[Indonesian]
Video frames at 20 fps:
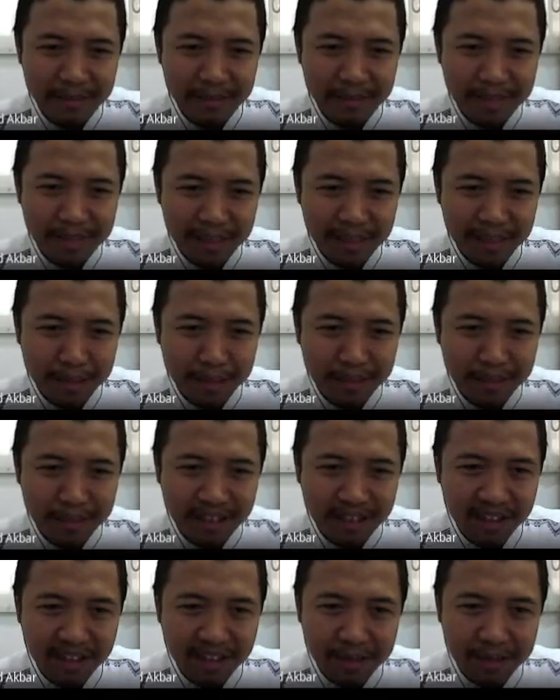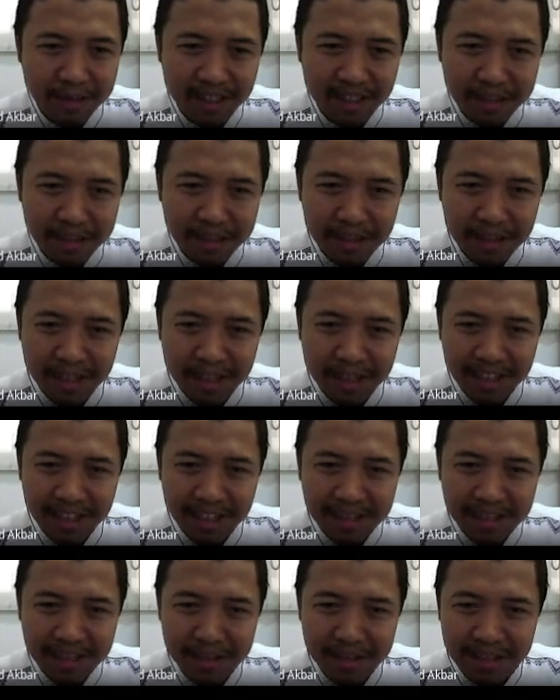persamaan boleannya gimana
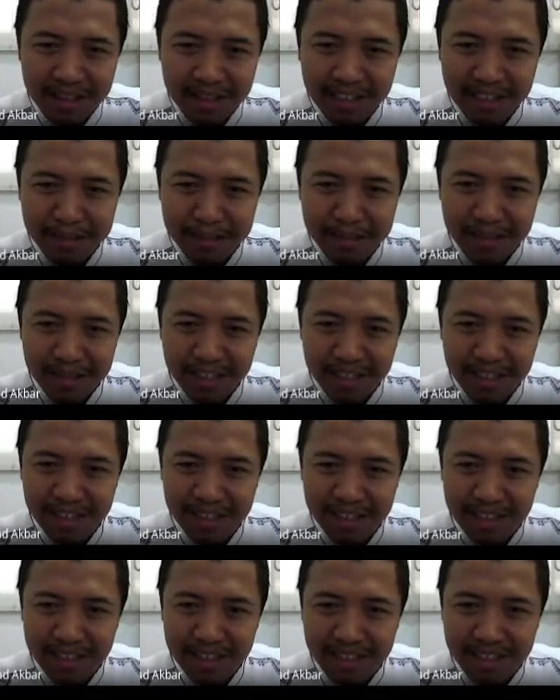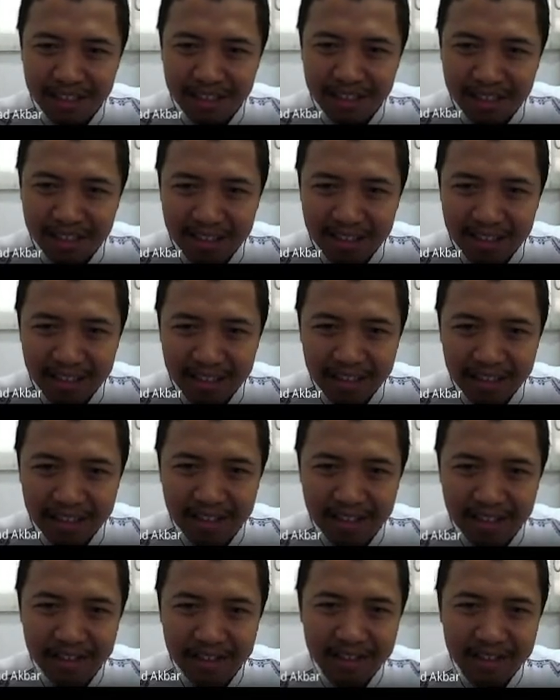pakai minter kayak gini.
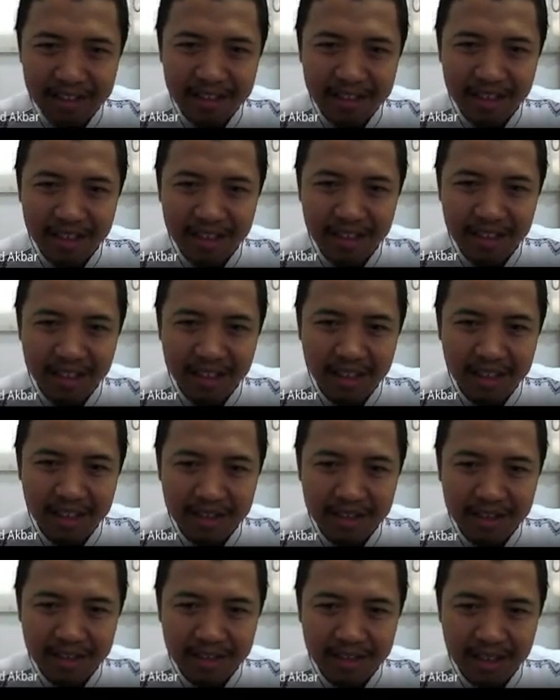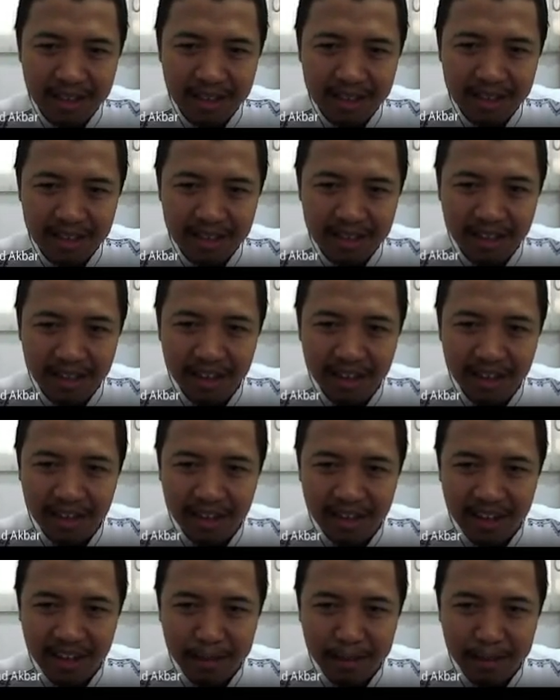Terus nanti kalau sudah
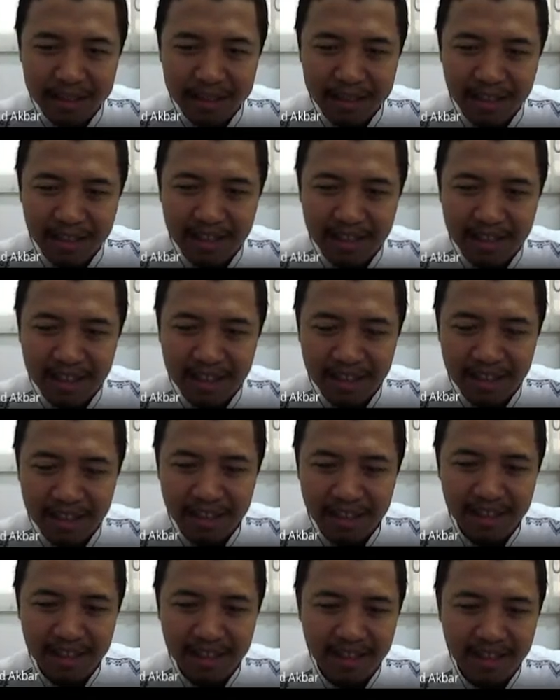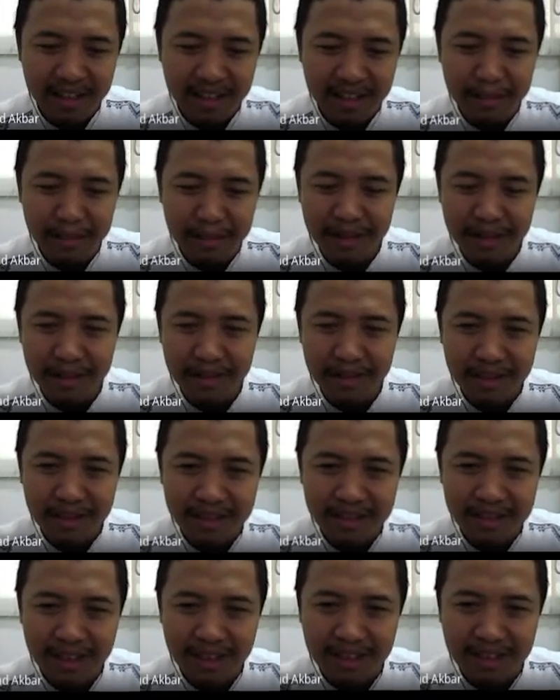disederhanakan menjadi tadi bentuk
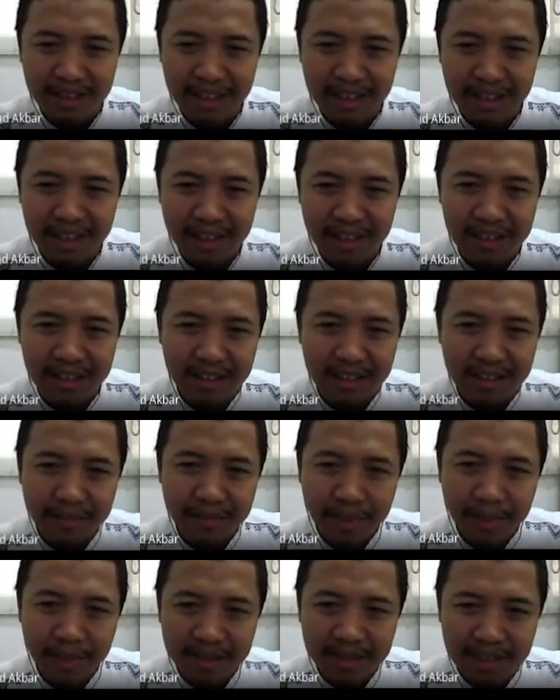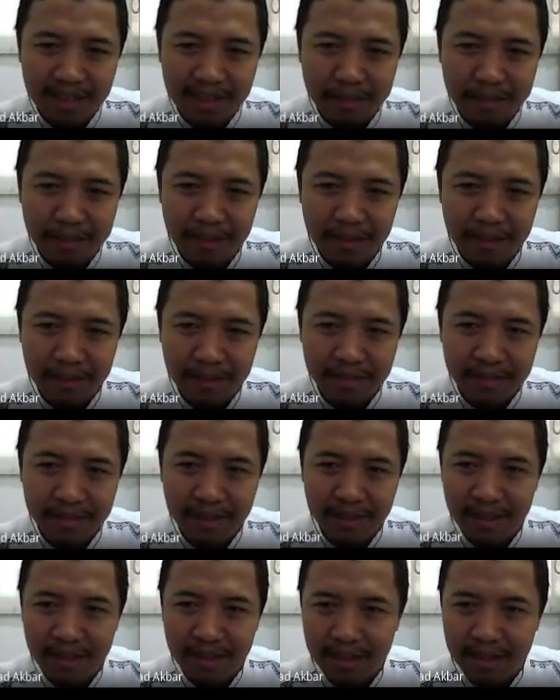standar sum of
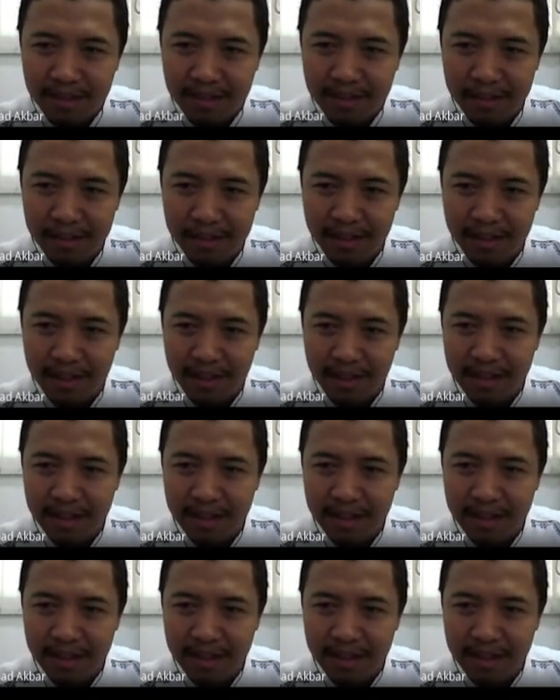product